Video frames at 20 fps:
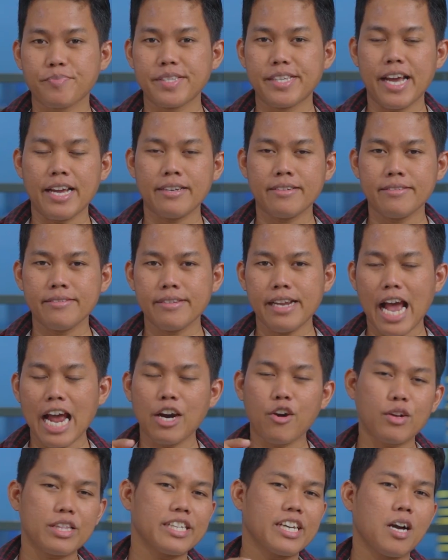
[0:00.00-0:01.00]
Dan
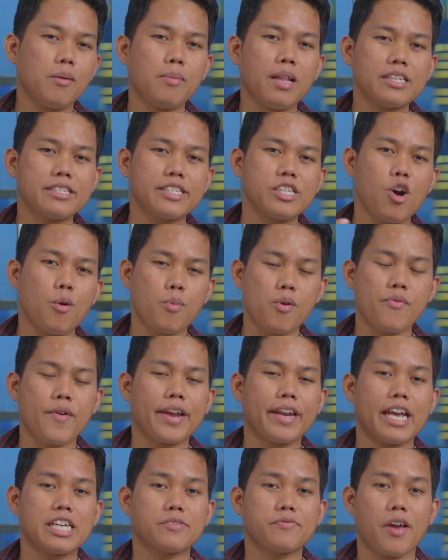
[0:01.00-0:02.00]
Android 13 di Oppo
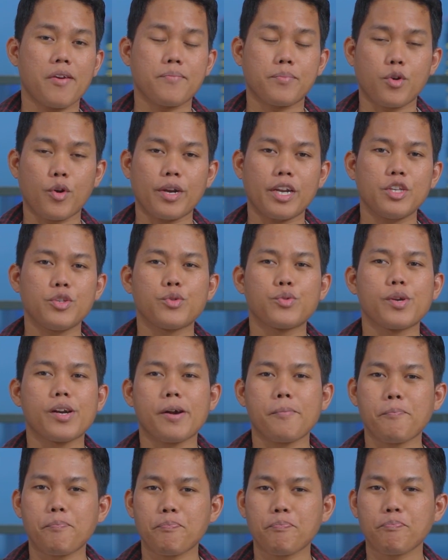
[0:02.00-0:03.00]
Find X5 Pro ini
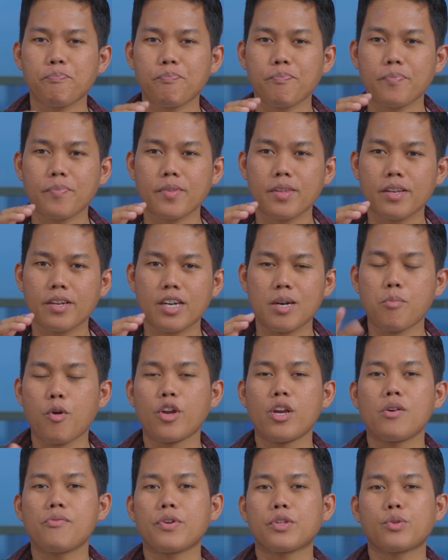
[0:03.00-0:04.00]
juga
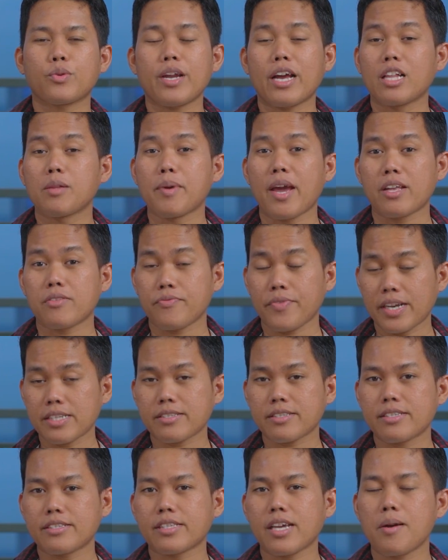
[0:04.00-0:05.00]
ngeboyong fitur yang lebih
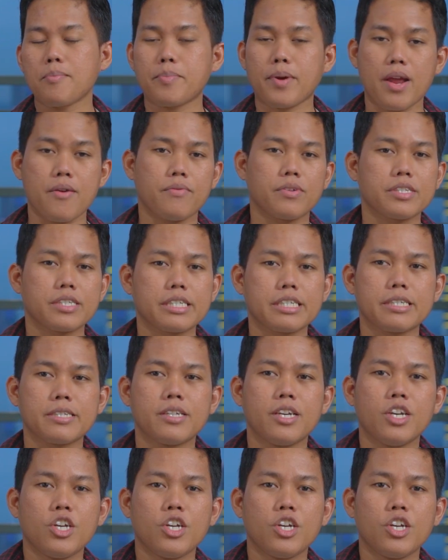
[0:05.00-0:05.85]
advance tentang privacy.